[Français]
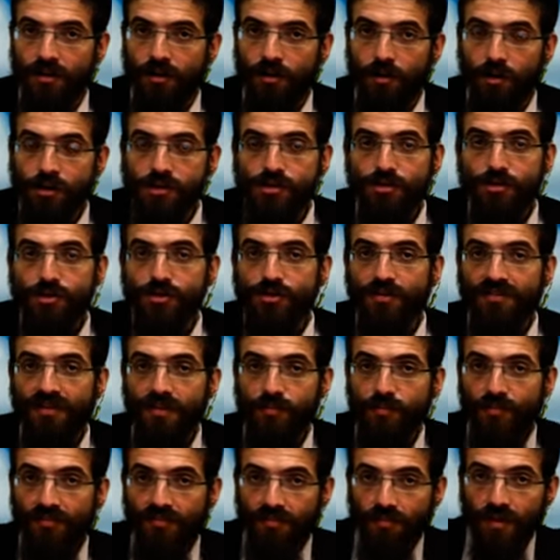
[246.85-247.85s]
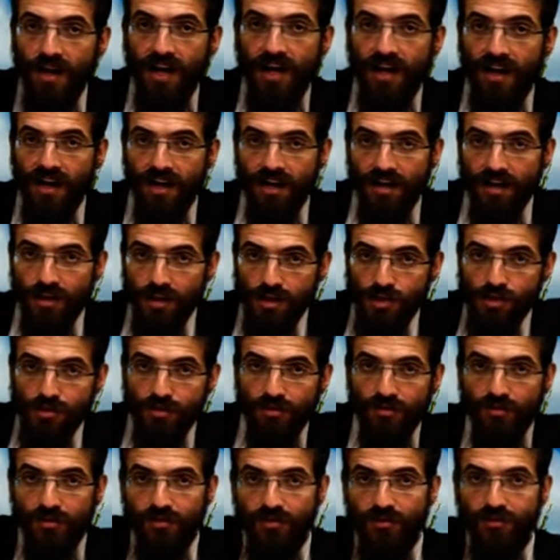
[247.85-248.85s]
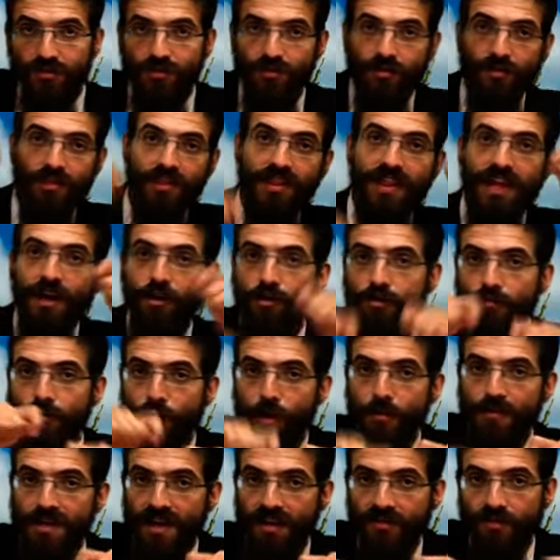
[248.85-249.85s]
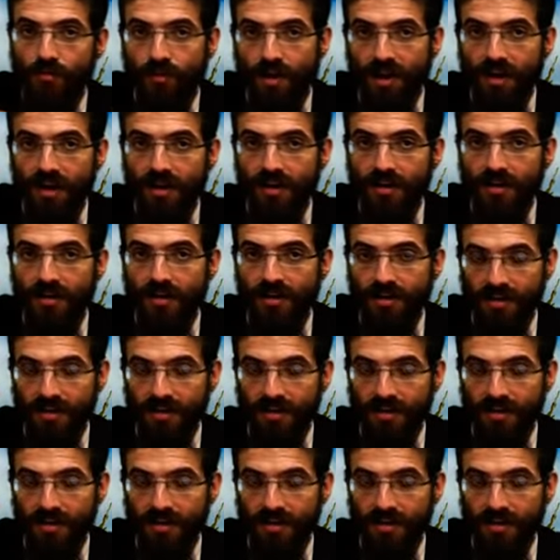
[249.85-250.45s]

Lorsque je fais mon foulard, je serre une première fois,